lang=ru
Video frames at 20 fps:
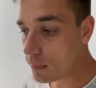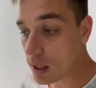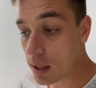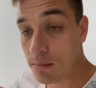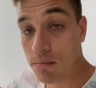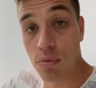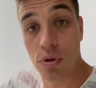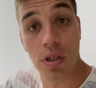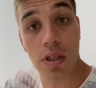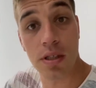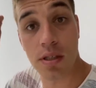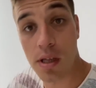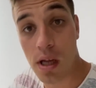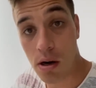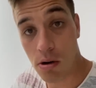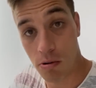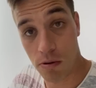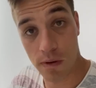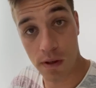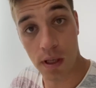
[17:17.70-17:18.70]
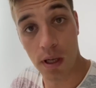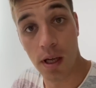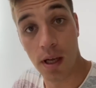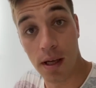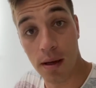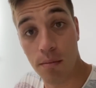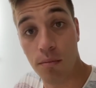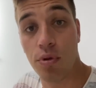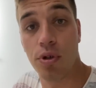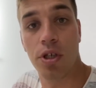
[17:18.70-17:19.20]
Будьте здоровы,
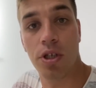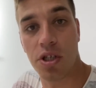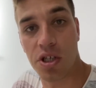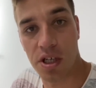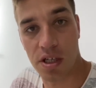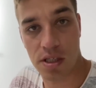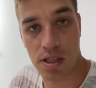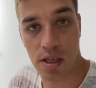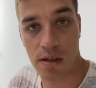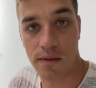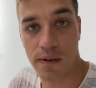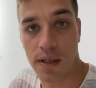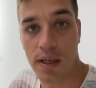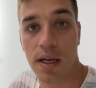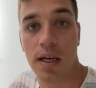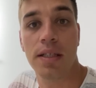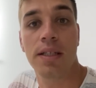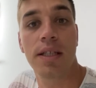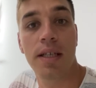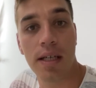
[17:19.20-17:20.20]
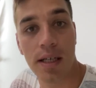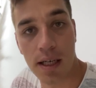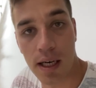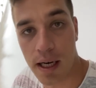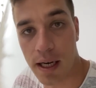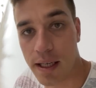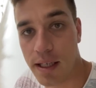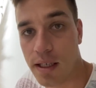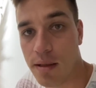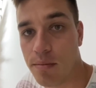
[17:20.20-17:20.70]
будьте счастливы,
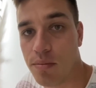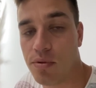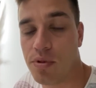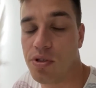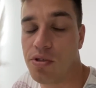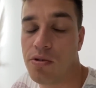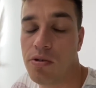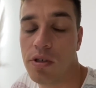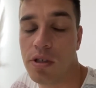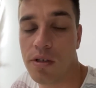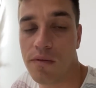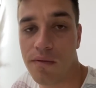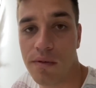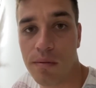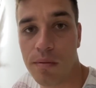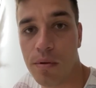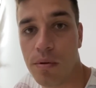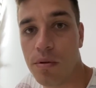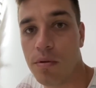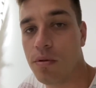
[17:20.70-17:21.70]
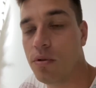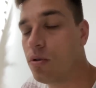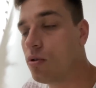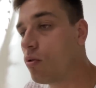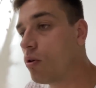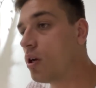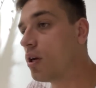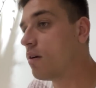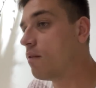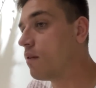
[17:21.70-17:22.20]
отдыхайте. Пусть все это будет
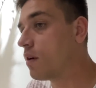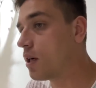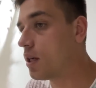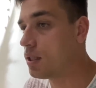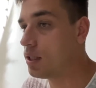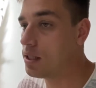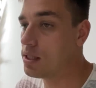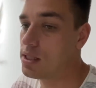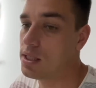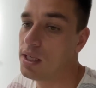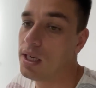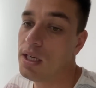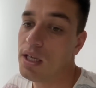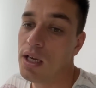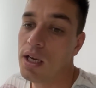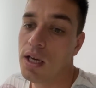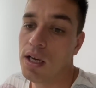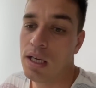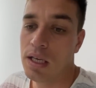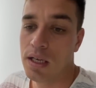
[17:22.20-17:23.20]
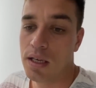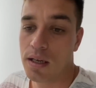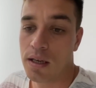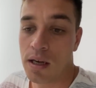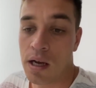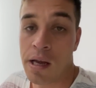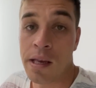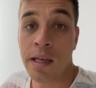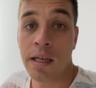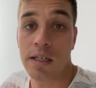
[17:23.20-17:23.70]
только в радость.
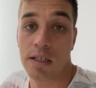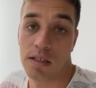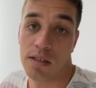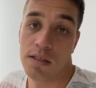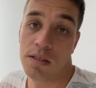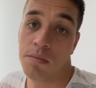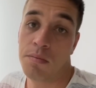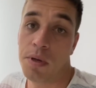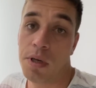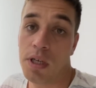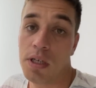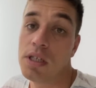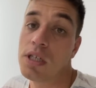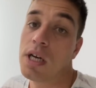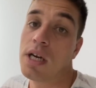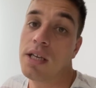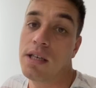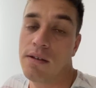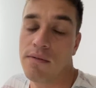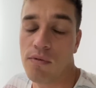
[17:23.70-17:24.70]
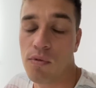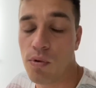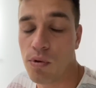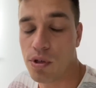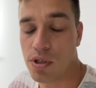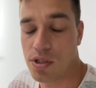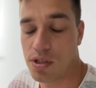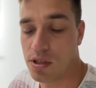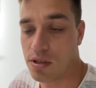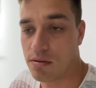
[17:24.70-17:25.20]
Конечно же, приезжайте в
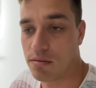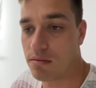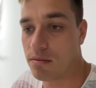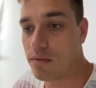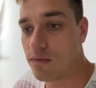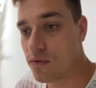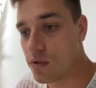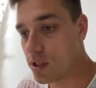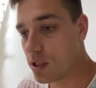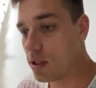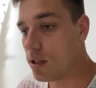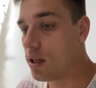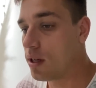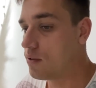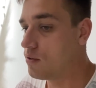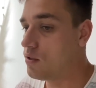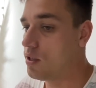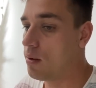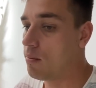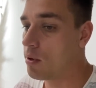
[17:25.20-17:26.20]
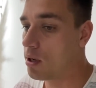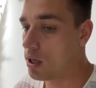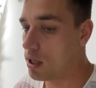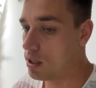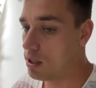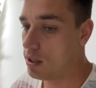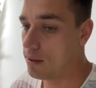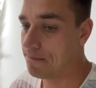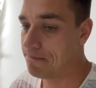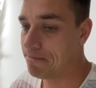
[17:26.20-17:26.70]
гости. Всегда всем
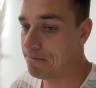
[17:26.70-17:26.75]
рады.